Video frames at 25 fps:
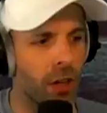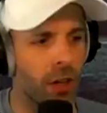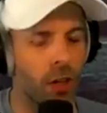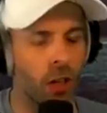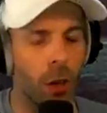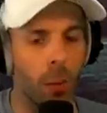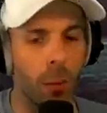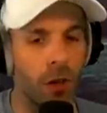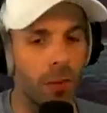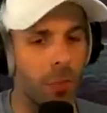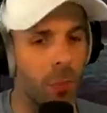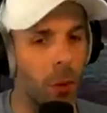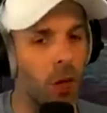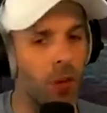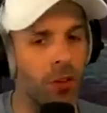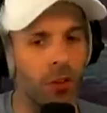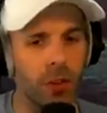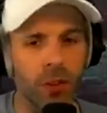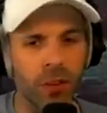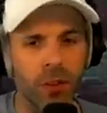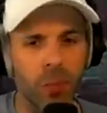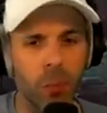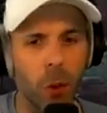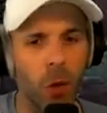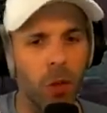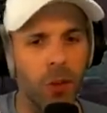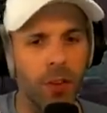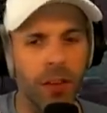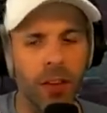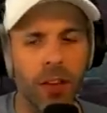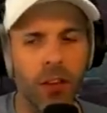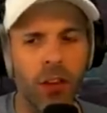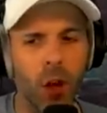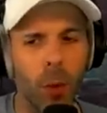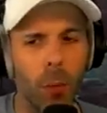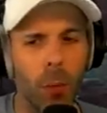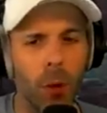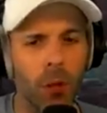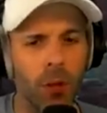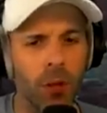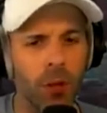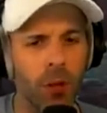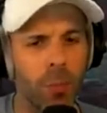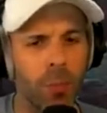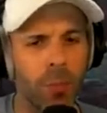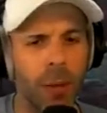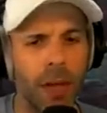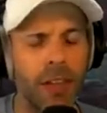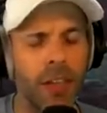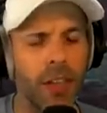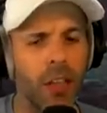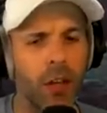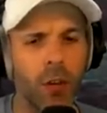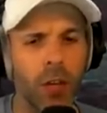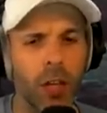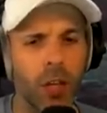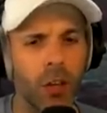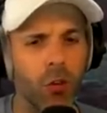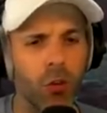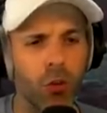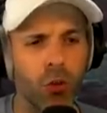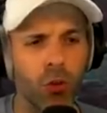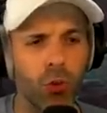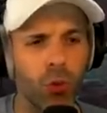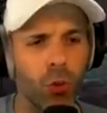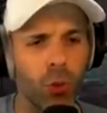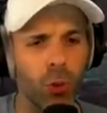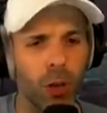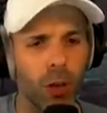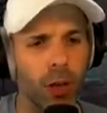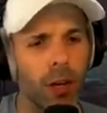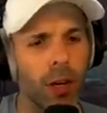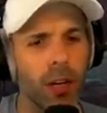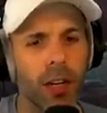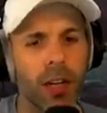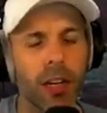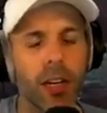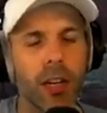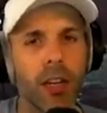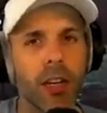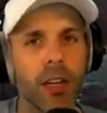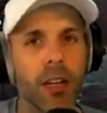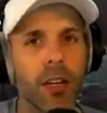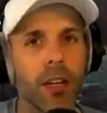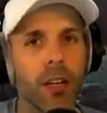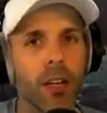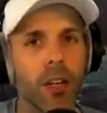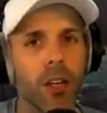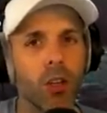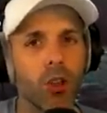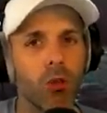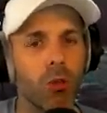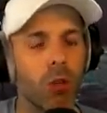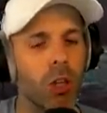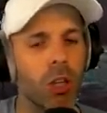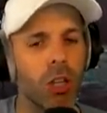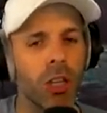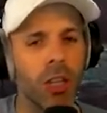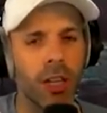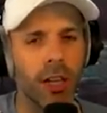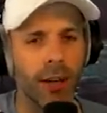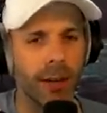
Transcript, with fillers: Non mais Spoit, Spoit est en mode euh, pas déconnade du tout lui. Hein. Je vous le dis. Hein,